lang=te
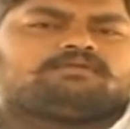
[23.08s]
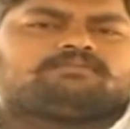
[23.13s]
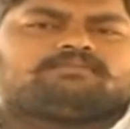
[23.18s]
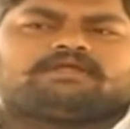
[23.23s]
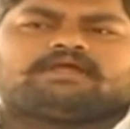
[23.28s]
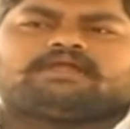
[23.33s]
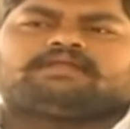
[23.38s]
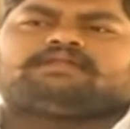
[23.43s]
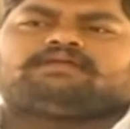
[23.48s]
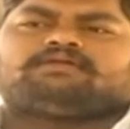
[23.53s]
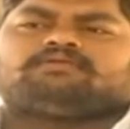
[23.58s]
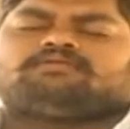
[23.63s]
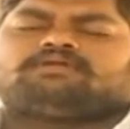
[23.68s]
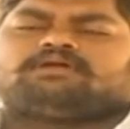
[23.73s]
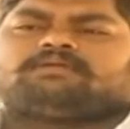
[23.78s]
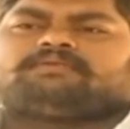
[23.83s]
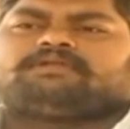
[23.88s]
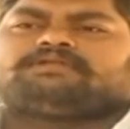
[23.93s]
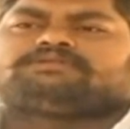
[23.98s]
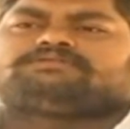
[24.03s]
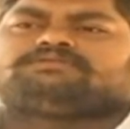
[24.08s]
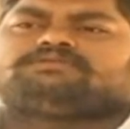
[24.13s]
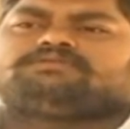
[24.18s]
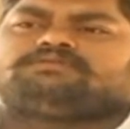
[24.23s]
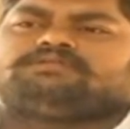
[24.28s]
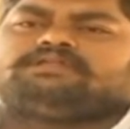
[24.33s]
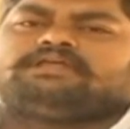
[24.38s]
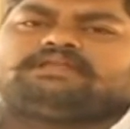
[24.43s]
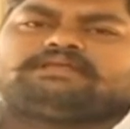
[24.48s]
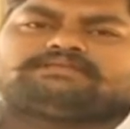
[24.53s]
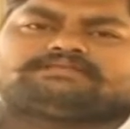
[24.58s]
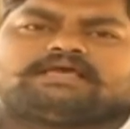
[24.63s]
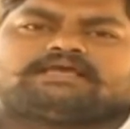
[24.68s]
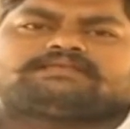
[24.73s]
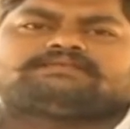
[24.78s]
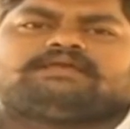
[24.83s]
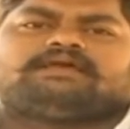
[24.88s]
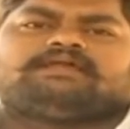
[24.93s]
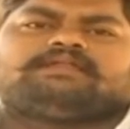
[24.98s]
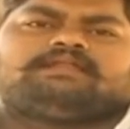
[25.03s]
ఇప్పుడు యాంటీగా ఉండా ప్లస్ దీనికి
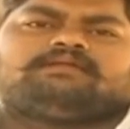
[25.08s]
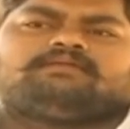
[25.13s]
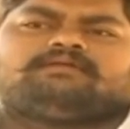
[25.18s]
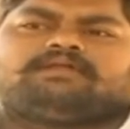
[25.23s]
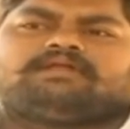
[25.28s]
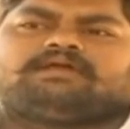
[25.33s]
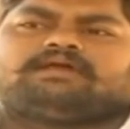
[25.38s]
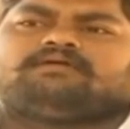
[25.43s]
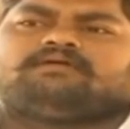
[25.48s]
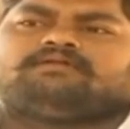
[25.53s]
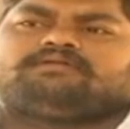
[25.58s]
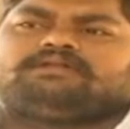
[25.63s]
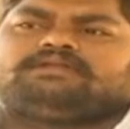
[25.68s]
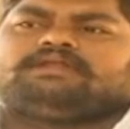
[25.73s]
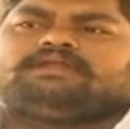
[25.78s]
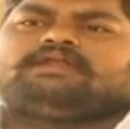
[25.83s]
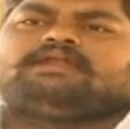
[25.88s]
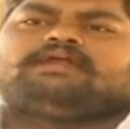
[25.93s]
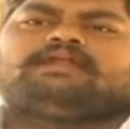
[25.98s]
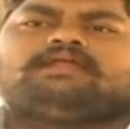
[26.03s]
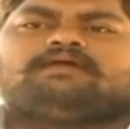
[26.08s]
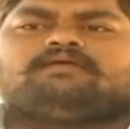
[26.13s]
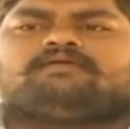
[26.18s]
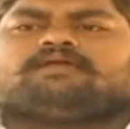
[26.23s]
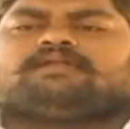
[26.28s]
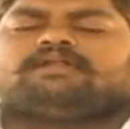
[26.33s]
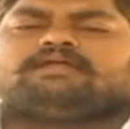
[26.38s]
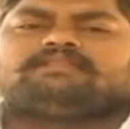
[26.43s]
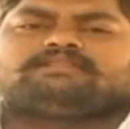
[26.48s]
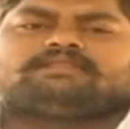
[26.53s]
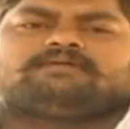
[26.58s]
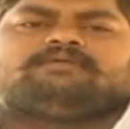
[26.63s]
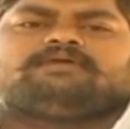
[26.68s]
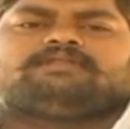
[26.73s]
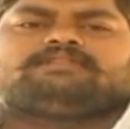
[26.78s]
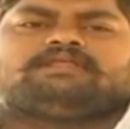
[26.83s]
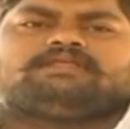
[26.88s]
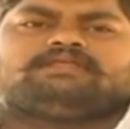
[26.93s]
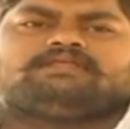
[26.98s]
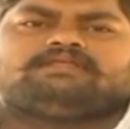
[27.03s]
సాక్ష్యంగా నిలబడినాయి కాబట్టి నేను అనేవాడిని
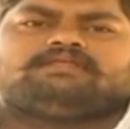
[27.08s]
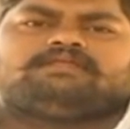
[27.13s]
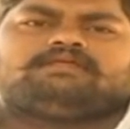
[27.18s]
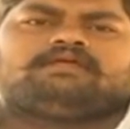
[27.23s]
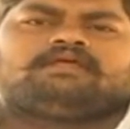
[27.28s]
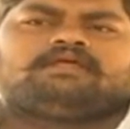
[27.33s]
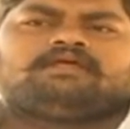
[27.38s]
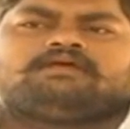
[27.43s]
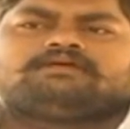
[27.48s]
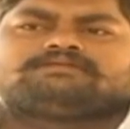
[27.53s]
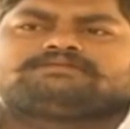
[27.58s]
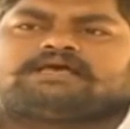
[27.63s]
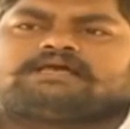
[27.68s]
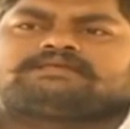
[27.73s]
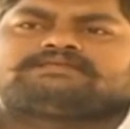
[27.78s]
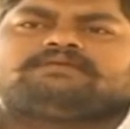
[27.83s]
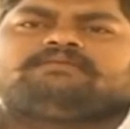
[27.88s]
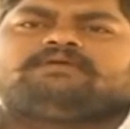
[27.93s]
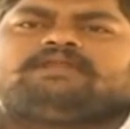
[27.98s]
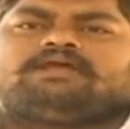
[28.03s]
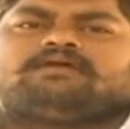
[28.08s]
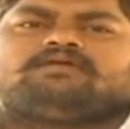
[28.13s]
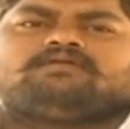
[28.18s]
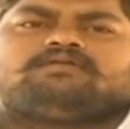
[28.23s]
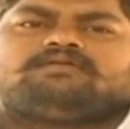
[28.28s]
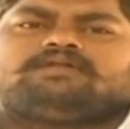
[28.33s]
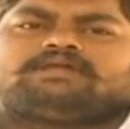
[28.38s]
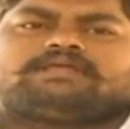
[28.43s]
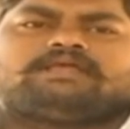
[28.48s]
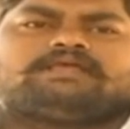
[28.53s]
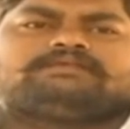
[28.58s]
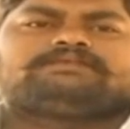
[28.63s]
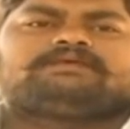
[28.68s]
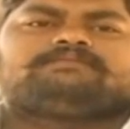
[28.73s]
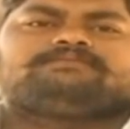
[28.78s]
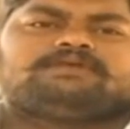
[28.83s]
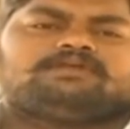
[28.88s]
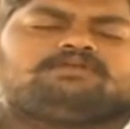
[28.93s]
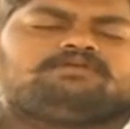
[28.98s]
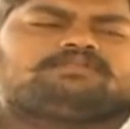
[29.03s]
అంతమైతే ఈ సాక్ష్యమే లేకుండా ఉంటే కేసు
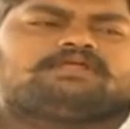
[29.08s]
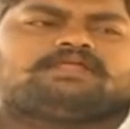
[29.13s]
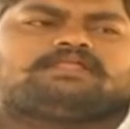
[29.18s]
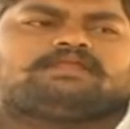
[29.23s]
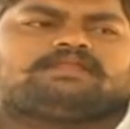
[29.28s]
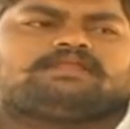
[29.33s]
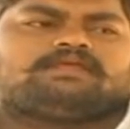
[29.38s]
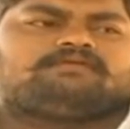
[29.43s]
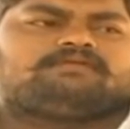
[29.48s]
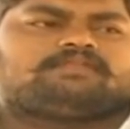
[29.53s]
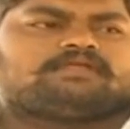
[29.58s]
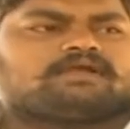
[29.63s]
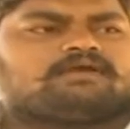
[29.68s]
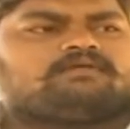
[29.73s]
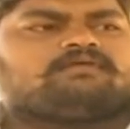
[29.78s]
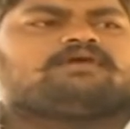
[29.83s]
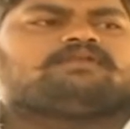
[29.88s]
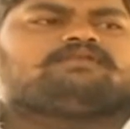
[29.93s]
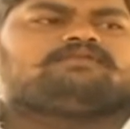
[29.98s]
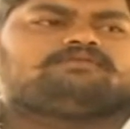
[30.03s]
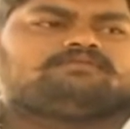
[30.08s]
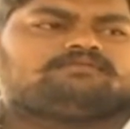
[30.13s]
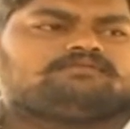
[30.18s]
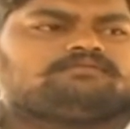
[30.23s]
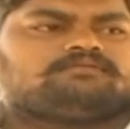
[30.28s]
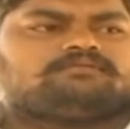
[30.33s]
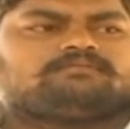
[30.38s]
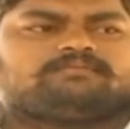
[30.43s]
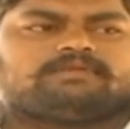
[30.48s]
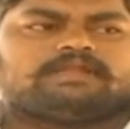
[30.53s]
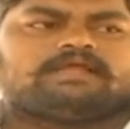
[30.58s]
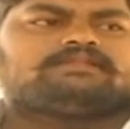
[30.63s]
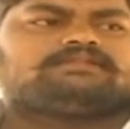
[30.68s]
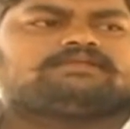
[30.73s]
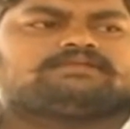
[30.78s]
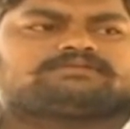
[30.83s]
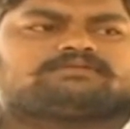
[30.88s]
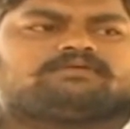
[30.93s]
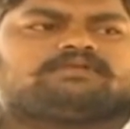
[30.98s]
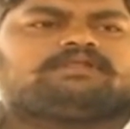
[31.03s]
ఏం చెల్లుతుంది అనే విధంగా వాళ్ళు
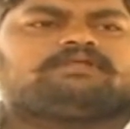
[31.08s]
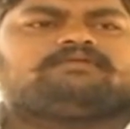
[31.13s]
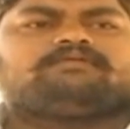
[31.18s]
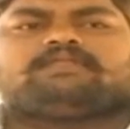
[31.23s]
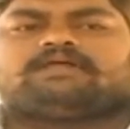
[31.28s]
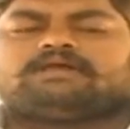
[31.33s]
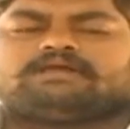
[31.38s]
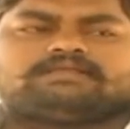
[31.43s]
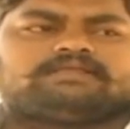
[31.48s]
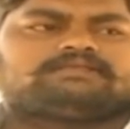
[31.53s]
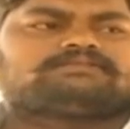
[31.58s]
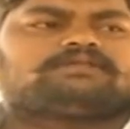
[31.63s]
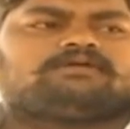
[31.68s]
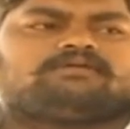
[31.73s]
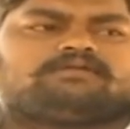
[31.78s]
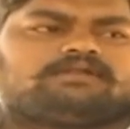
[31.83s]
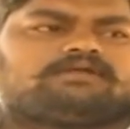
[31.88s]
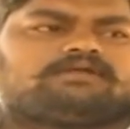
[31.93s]
ప్లాన్ చేసుకొని ఈ విధంగా చేస్తూ